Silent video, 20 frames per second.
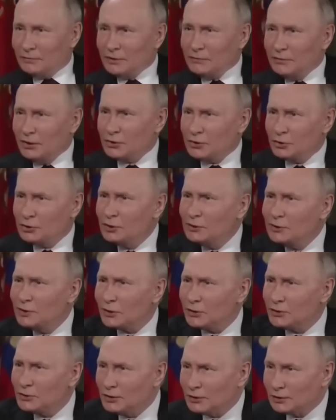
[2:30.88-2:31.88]
Вы говорите,
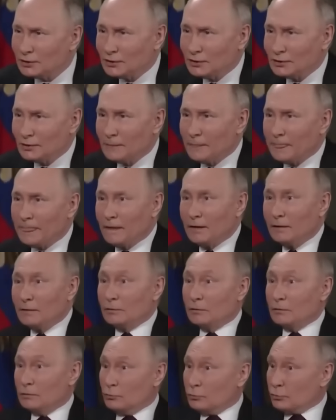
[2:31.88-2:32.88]
Гитлера нет.
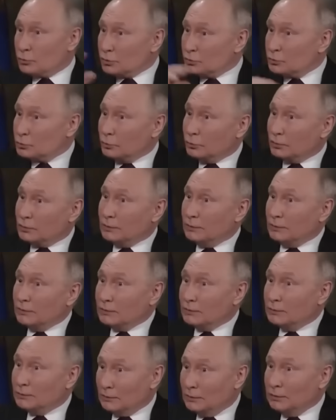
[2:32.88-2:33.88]
Уже столько
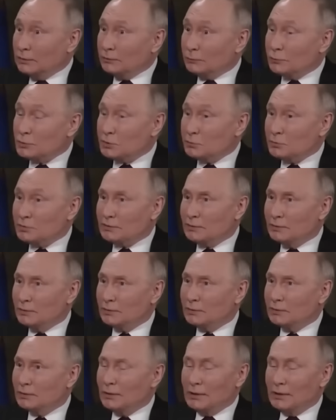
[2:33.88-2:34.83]
лет, да, 80 лет.